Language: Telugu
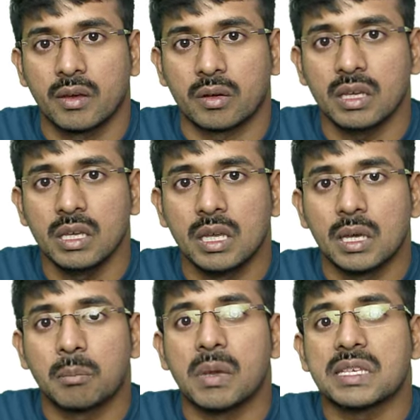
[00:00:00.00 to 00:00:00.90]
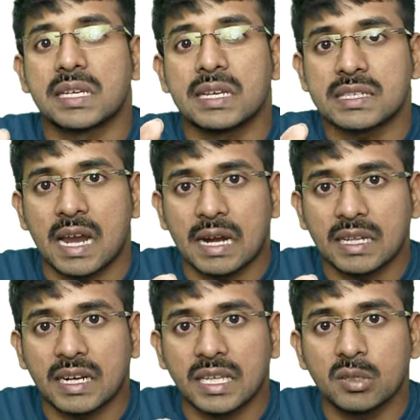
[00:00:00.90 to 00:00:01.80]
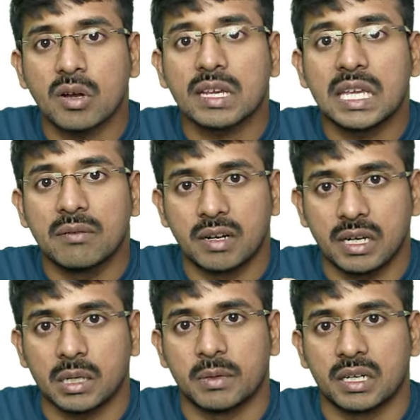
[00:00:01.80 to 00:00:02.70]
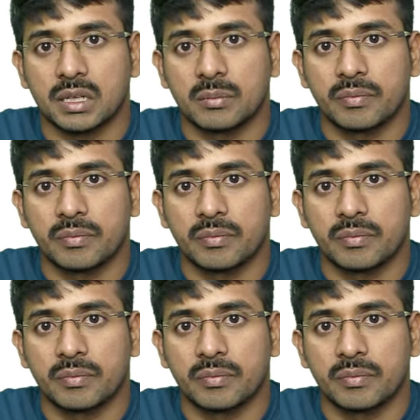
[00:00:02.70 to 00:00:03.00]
ఓకే బేసిక్గా స్టాటిక్ అనేది ఒక కీవర్డ్ అనమాట